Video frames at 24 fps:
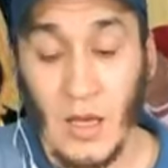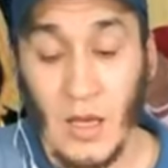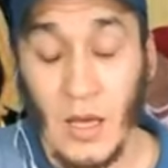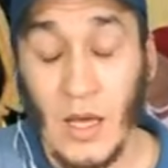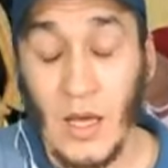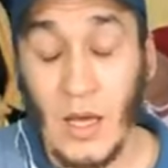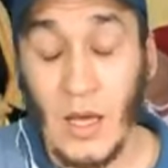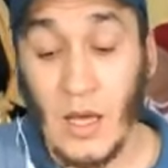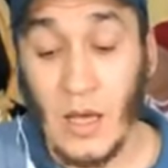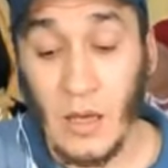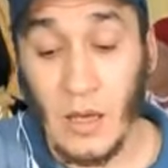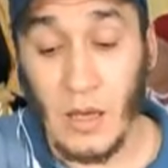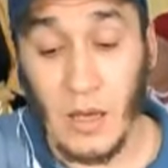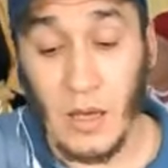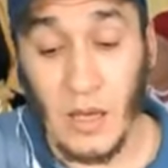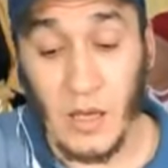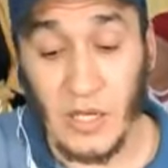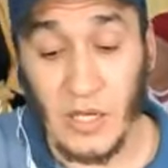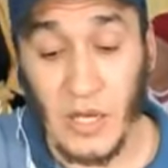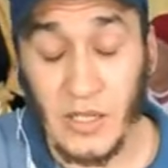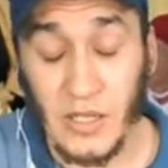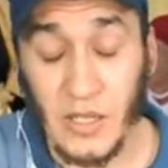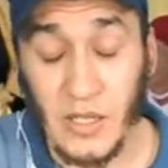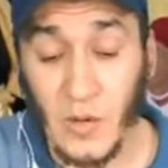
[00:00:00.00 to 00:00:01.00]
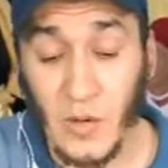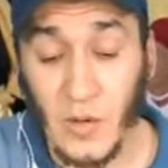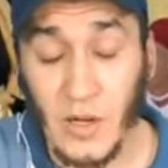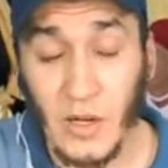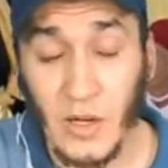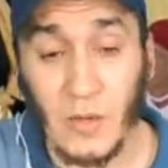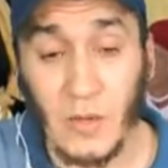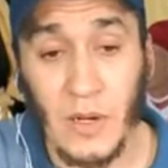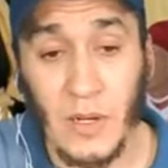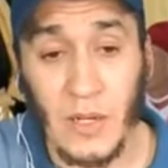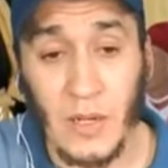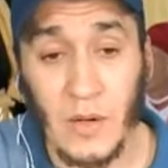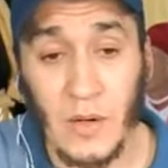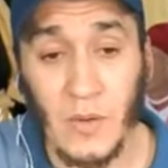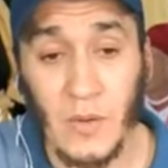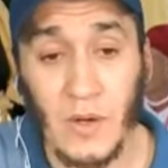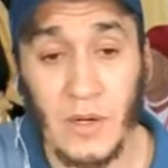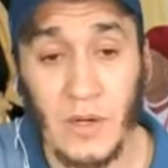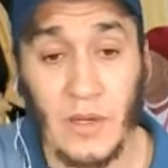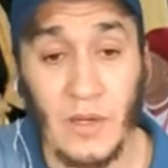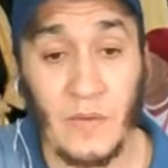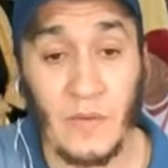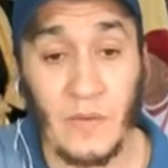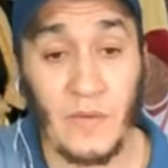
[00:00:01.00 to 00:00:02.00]
آه، اش غادي نقول لكم
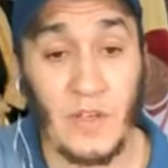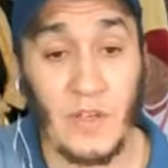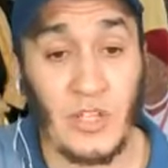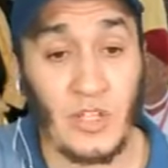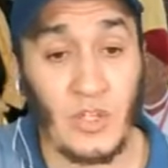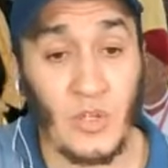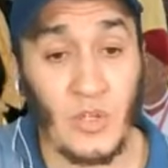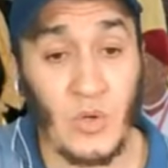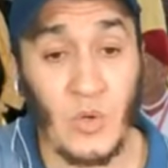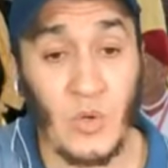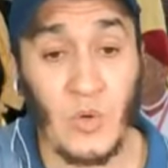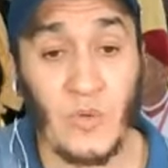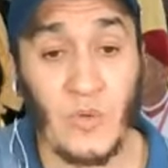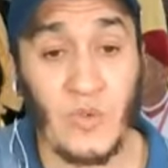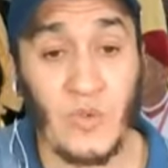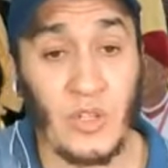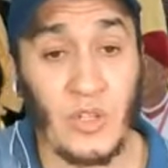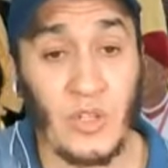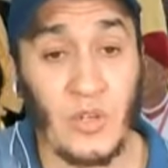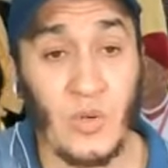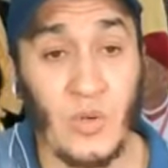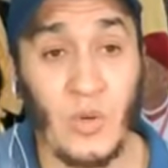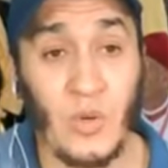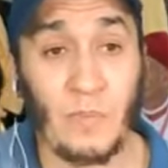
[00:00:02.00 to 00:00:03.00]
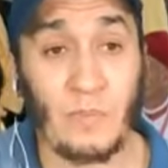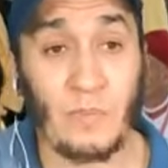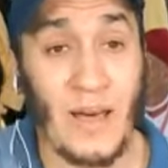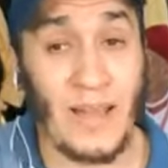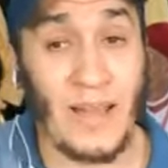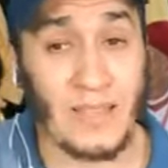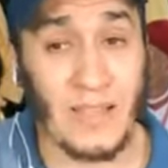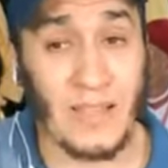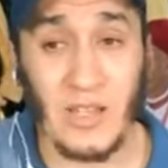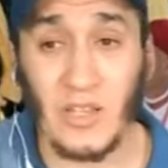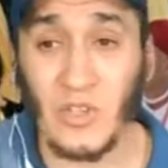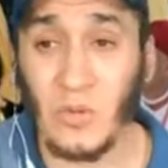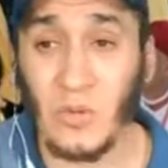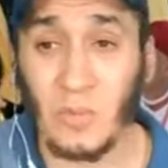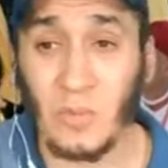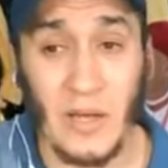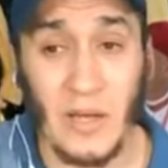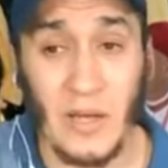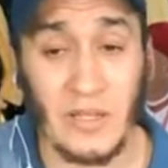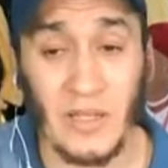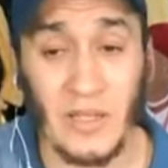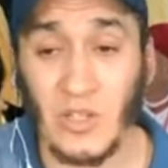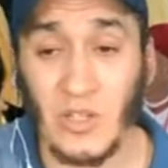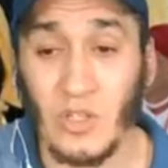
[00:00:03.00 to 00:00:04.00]
الاخوان فيديو فيديو بارطاجيو
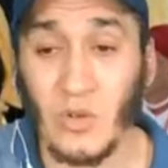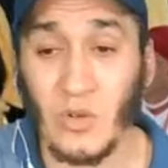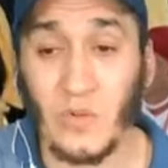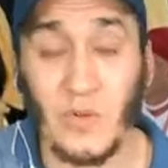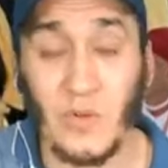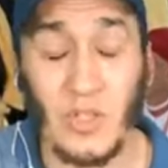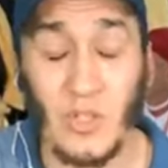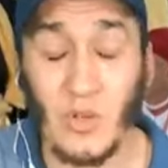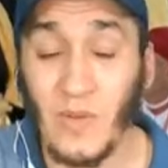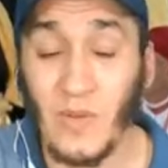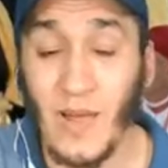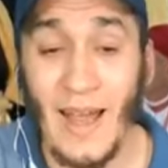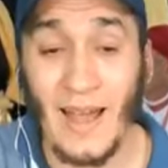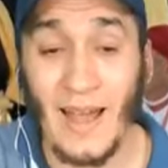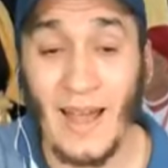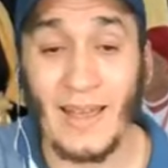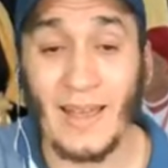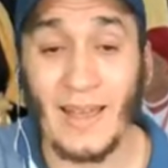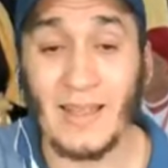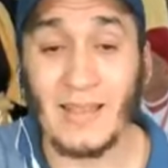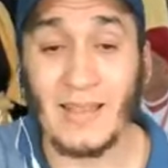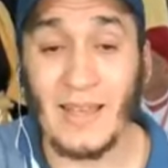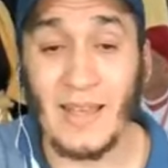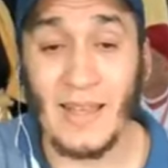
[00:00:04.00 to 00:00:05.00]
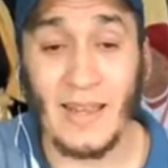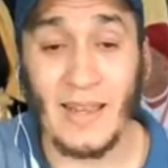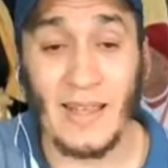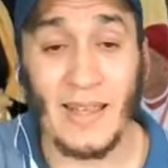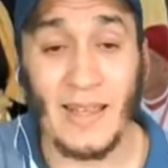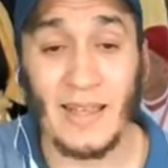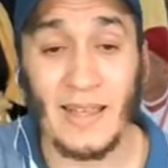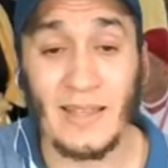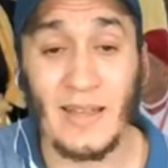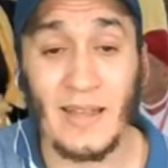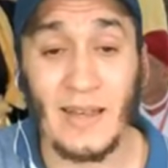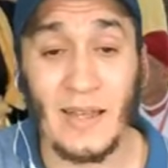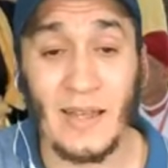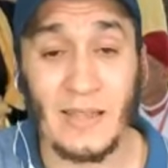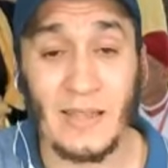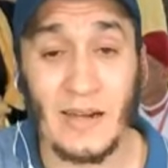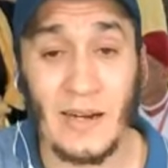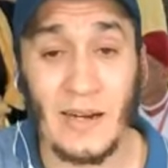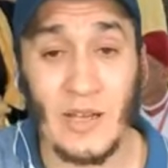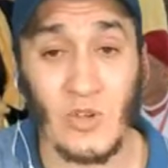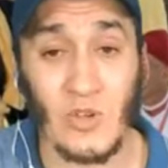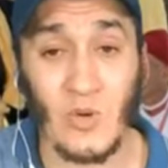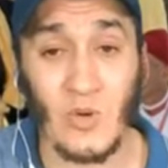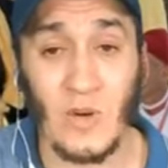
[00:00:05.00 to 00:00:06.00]
بارطاجيو فيديو في حقيقه تاريخي ديال هذا
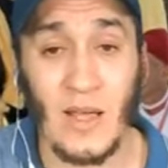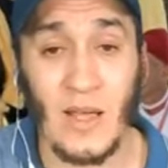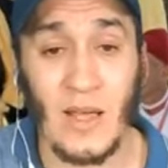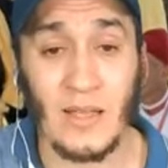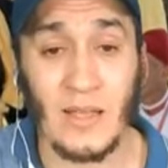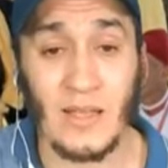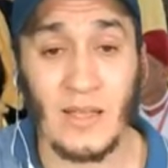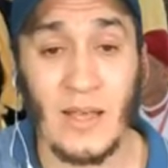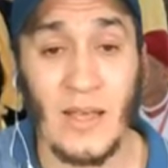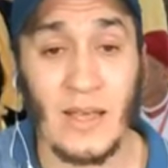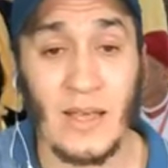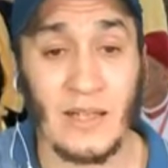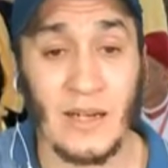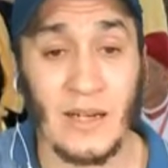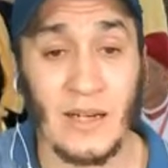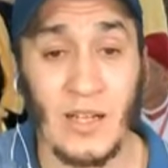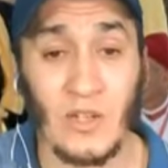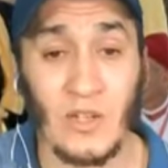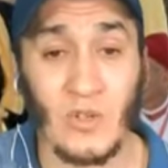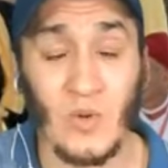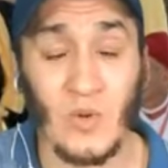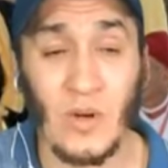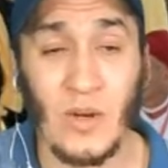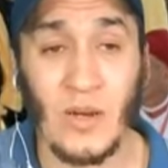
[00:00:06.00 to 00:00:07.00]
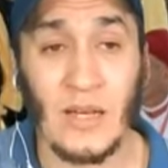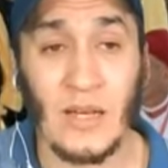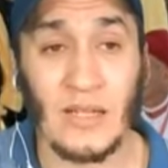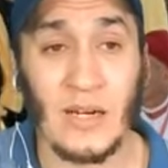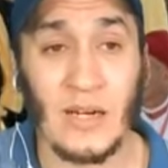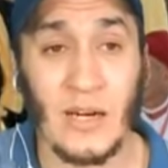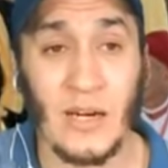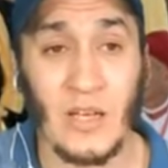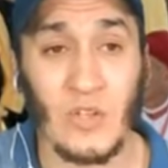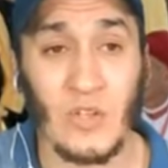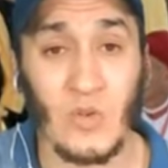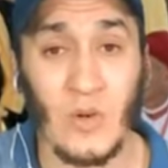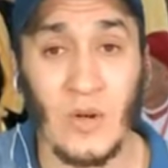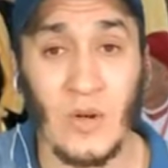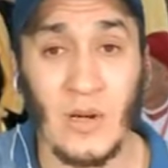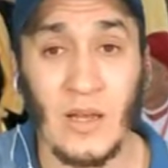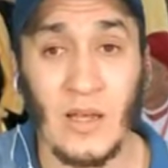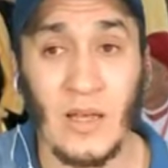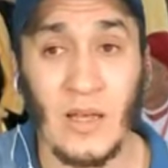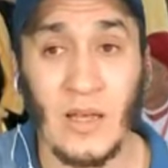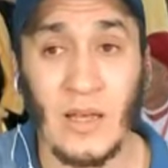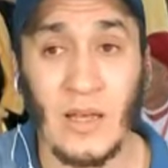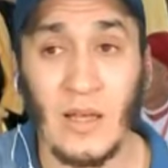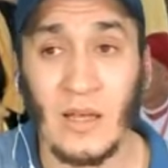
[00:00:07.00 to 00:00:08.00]
الرجل هذا هذا الرجل هذا الرجل